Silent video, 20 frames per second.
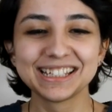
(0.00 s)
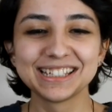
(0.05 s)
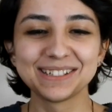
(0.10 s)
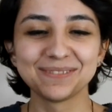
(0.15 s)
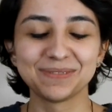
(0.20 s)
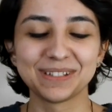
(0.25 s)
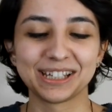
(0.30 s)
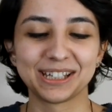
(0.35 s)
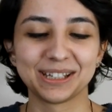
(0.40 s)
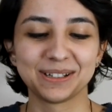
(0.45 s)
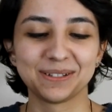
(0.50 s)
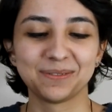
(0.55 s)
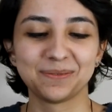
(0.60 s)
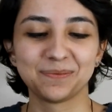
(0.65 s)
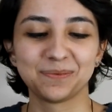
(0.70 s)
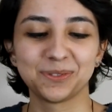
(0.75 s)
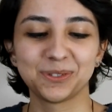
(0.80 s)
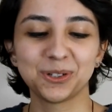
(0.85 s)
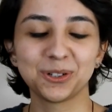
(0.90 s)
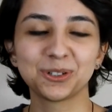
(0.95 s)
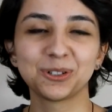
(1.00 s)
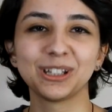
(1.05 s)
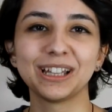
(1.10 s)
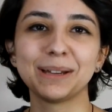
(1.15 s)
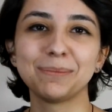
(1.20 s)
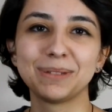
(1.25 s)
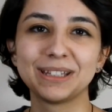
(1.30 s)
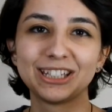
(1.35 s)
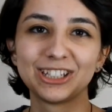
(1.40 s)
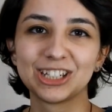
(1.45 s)
Şimdi çok
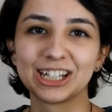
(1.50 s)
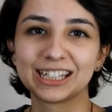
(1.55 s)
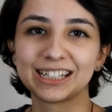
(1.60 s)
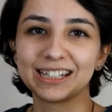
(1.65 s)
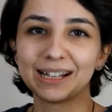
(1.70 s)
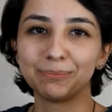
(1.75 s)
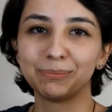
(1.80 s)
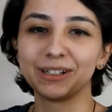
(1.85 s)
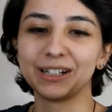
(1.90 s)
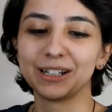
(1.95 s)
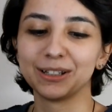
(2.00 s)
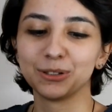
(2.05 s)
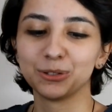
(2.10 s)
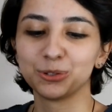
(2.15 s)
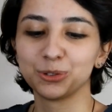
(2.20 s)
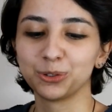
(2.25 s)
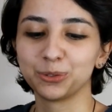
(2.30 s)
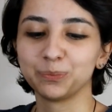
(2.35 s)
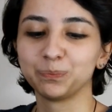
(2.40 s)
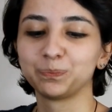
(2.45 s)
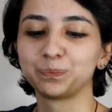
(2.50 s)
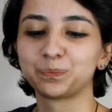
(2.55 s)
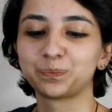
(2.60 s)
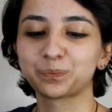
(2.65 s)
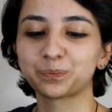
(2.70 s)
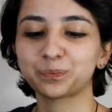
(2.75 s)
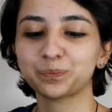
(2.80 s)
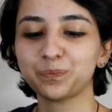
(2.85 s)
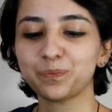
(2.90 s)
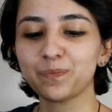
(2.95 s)
kolay bitecek kitapları anlatıyorum.
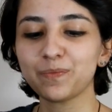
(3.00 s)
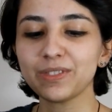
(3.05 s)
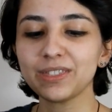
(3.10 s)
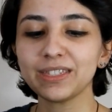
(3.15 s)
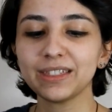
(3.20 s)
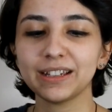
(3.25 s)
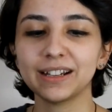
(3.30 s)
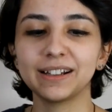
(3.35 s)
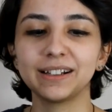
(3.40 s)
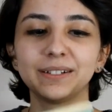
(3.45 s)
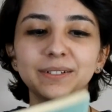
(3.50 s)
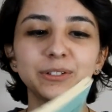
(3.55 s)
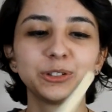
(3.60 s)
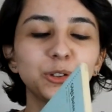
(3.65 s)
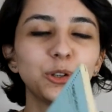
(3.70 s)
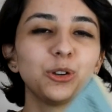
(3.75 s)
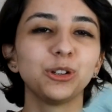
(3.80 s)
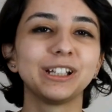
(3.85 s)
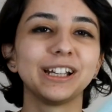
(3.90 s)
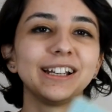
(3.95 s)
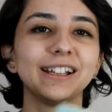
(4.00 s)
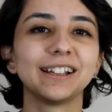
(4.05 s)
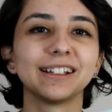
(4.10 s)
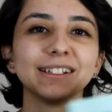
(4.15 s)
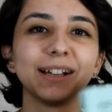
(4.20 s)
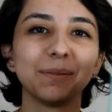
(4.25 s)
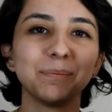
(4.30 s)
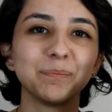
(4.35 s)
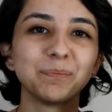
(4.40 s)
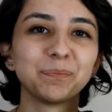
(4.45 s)
Gövdenin
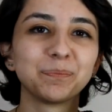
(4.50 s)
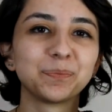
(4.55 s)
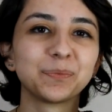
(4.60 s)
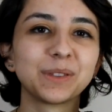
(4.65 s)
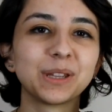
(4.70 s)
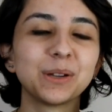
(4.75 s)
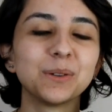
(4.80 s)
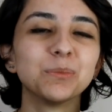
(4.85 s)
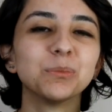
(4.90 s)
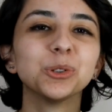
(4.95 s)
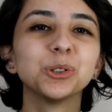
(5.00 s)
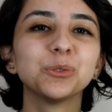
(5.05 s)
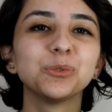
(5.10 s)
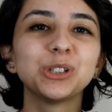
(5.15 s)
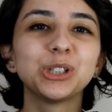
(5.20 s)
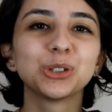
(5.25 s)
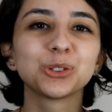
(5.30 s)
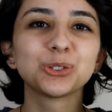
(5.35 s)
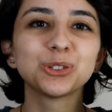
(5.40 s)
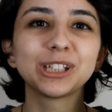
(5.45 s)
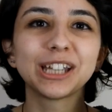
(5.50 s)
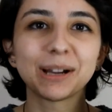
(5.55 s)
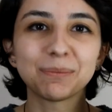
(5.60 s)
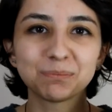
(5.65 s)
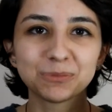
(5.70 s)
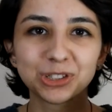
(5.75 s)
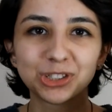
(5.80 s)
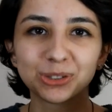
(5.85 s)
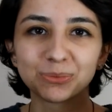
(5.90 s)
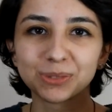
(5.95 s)
Adam. Bunun videosunu
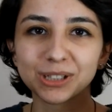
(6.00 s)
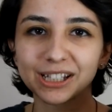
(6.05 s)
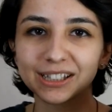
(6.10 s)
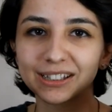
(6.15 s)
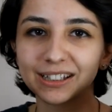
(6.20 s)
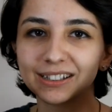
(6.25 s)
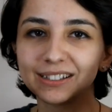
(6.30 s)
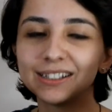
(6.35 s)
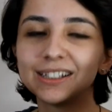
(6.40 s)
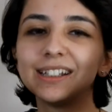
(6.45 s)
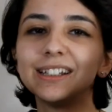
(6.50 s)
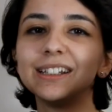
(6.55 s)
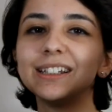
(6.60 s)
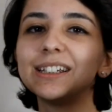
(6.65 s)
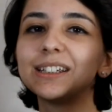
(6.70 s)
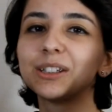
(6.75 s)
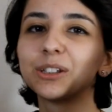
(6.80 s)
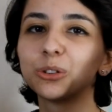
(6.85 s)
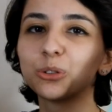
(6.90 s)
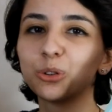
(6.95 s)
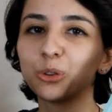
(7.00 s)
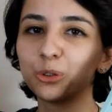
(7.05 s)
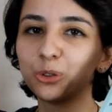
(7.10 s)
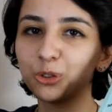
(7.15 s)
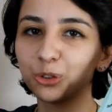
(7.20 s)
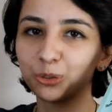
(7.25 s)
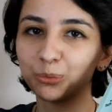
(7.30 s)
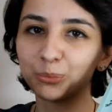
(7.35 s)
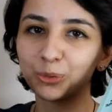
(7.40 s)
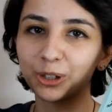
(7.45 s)
yapmıştım zaten. Linkini
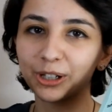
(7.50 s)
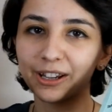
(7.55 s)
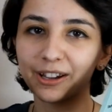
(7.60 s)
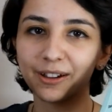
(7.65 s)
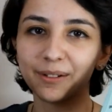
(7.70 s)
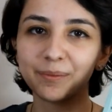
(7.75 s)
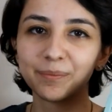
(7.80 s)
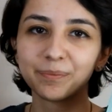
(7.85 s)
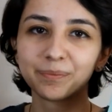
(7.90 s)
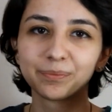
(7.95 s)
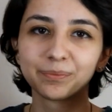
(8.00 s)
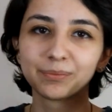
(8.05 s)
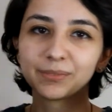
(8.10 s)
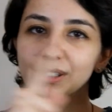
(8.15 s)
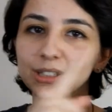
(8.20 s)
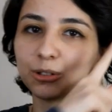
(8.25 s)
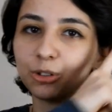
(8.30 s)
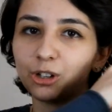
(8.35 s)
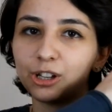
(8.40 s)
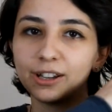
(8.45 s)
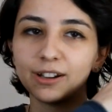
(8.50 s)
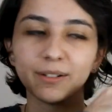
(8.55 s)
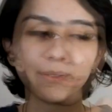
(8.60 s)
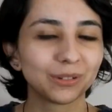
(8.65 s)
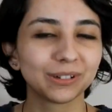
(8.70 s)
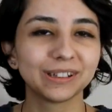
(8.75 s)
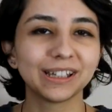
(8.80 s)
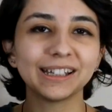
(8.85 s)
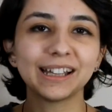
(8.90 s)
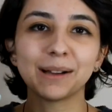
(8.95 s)
koyuyorum buraya ya da oraya.
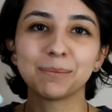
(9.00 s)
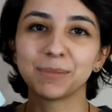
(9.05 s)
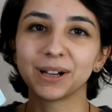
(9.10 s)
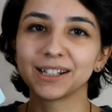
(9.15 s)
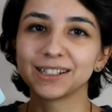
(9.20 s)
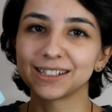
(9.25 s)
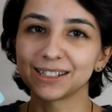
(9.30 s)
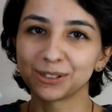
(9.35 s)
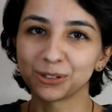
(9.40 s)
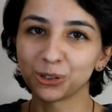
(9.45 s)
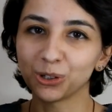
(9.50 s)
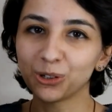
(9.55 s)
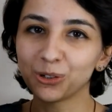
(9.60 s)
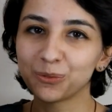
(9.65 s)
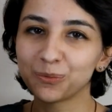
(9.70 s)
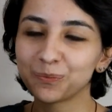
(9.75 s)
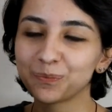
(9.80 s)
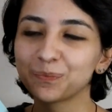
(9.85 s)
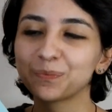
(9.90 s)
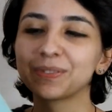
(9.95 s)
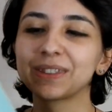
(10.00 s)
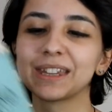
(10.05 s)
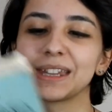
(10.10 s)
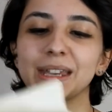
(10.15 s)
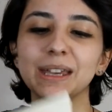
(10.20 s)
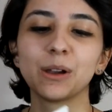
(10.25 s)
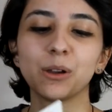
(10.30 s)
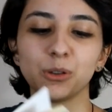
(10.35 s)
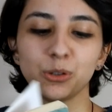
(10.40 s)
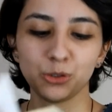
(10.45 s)
Neden bahsediyor?
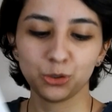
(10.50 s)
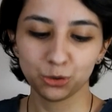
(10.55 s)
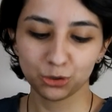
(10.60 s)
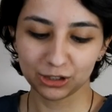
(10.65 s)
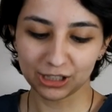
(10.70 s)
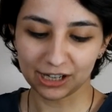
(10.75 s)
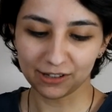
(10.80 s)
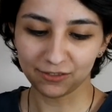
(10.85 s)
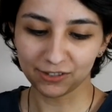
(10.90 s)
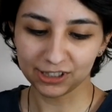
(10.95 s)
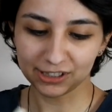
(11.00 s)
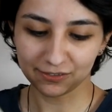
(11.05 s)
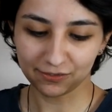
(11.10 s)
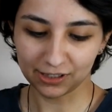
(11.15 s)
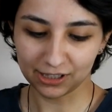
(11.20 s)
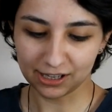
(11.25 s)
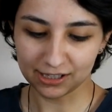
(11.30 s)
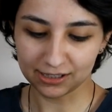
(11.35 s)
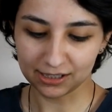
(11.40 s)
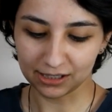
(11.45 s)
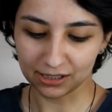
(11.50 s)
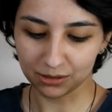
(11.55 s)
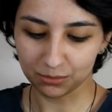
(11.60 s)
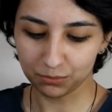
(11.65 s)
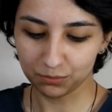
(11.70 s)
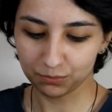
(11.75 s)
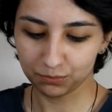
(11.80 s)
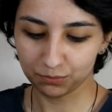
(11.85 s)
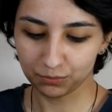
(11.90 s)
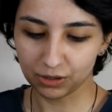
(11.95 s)
100 sayfalık falan
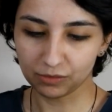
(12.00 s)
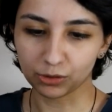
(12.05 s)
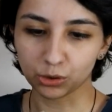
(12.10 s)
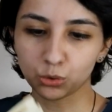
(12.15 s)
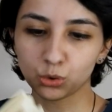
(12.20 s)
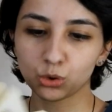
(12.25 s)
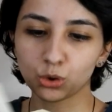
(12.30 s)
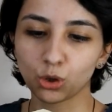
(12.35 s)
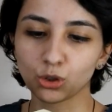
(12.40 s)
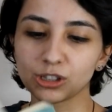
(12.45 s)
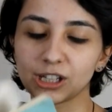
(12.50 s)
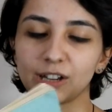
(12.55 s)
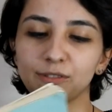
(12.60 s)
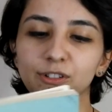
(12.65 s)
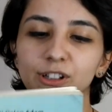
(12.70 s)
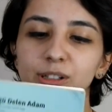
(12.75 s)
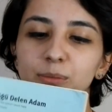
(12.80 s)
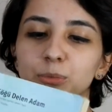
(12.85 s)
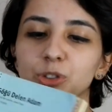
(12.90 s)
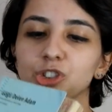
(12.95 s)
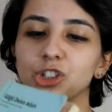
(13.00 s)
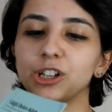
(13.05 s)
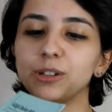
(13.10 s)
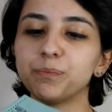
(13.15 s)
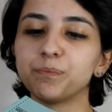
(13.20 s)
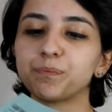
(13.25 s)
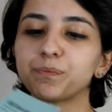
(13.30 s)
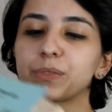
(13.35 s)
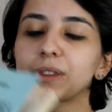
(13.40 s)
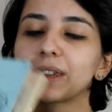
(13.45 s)
sanırım. Evet 110 sayfalık bir şey.